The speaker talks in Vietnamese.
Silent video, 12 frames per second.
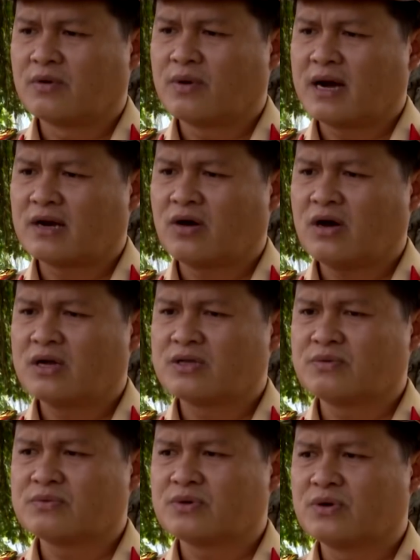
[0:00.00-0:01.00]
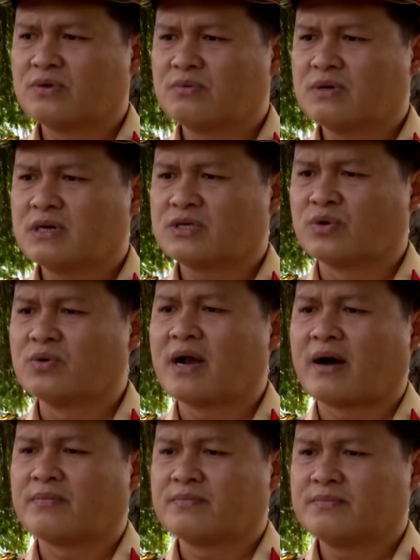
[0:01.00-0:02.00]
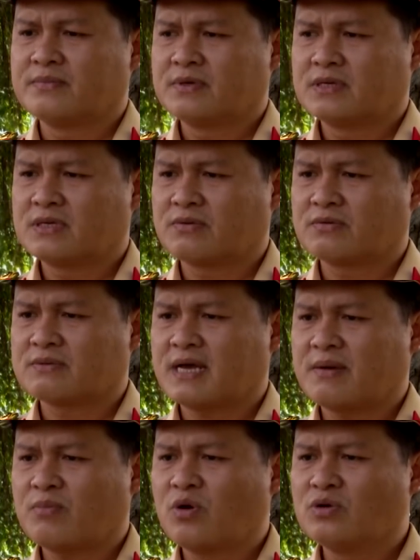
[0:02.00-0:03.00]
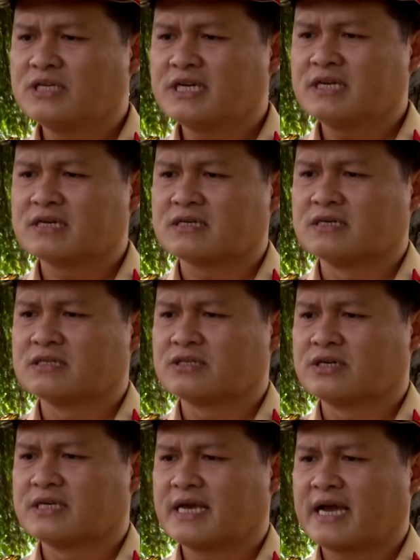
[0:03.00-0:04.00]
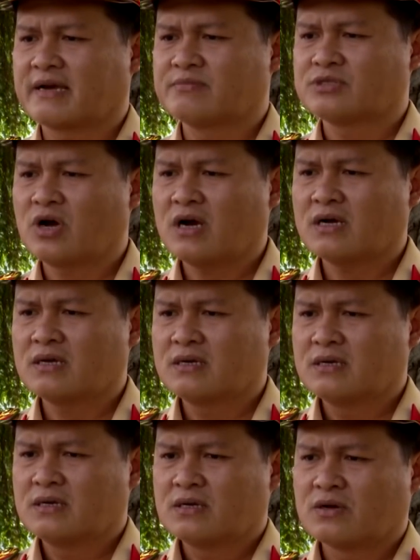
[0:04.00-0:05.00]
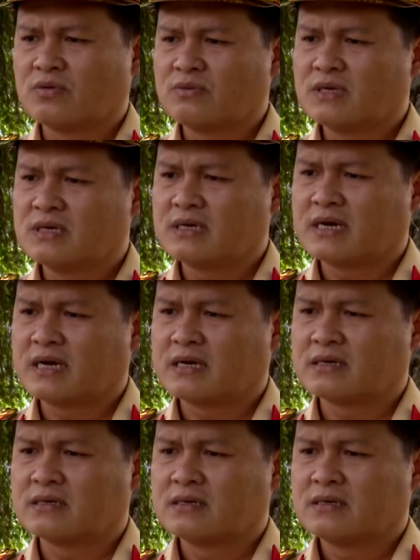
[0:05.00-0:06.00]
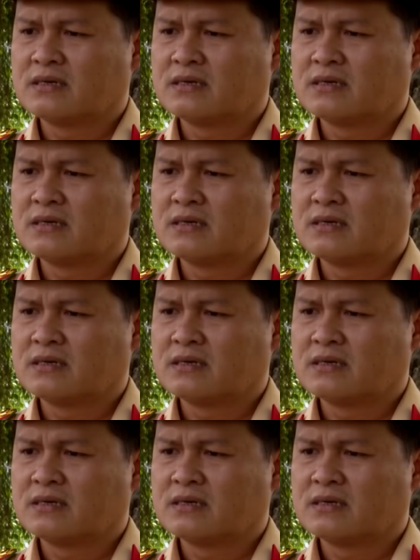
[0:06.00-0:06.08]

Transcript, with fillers: Qua đó chúng tôi cũng chủ động trong công tác bố trí lực lượng tuần tra kiểm soát cũng như là